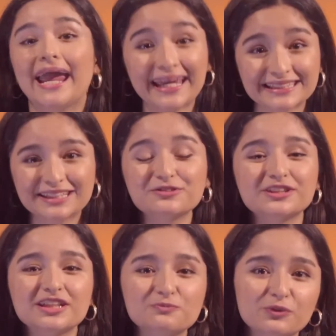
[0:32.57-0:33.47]
es que
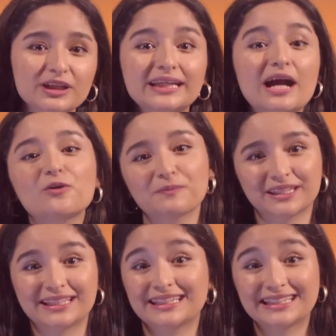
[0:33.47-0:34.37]
ustedes pueden ir a
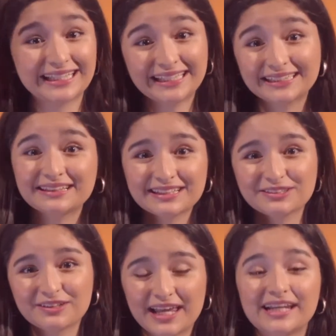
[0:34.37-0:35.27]
competencias
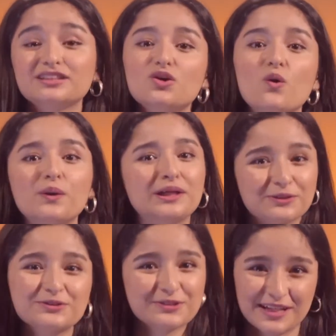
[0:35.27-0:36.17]
internacionales o incluso